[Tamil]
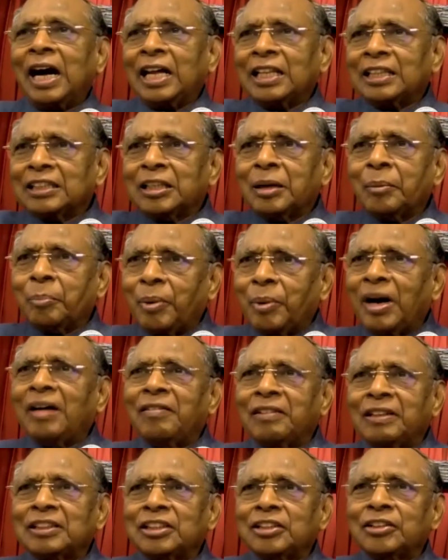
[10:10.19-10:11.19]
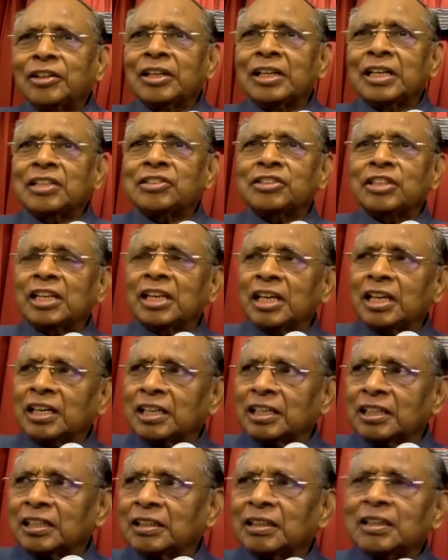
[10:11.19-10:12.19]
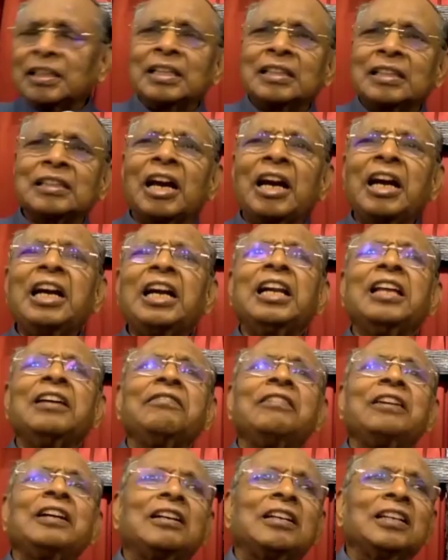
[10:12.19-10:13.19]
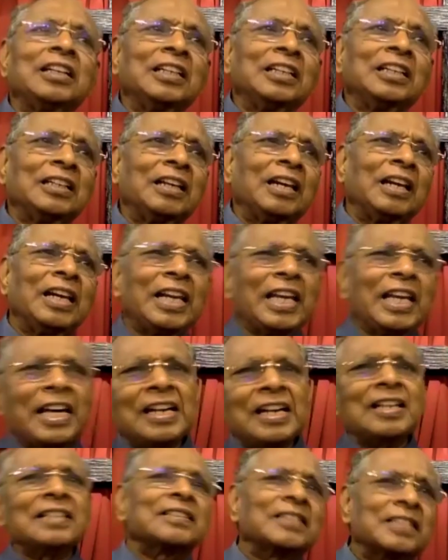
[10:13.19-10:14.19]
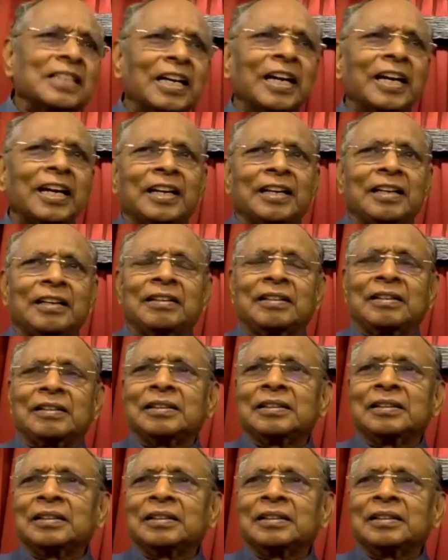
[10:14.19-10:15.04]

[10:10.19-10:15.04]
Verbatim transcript: அந்த பாவத்தையும் என்ன செய்கிறாரு தள்ளி விட்டு லே அசைடு